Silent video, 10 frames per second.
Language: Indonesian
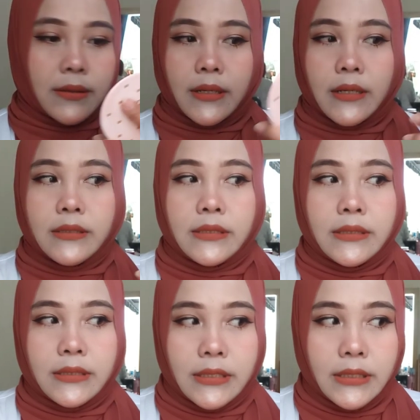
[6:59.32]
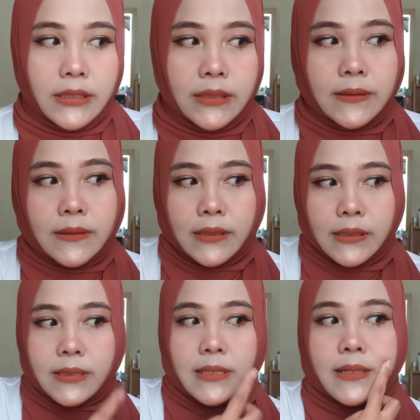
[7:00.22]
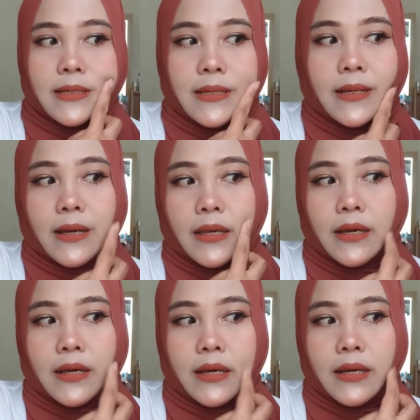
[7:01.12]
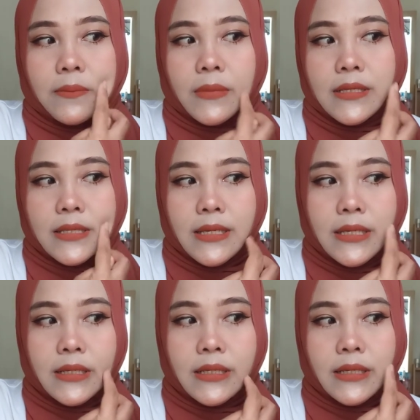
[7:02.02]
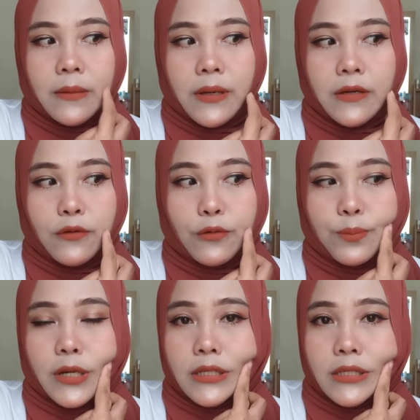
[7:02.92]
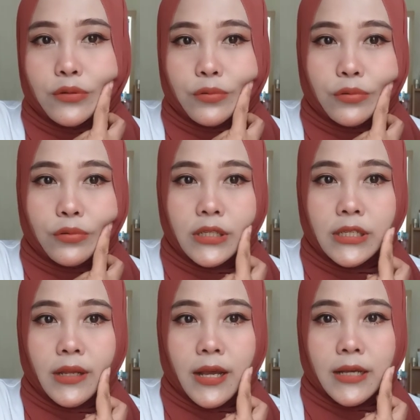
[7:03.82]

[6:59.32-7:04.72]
dan ini di sini kayak masih apa ngegumpal gitu ini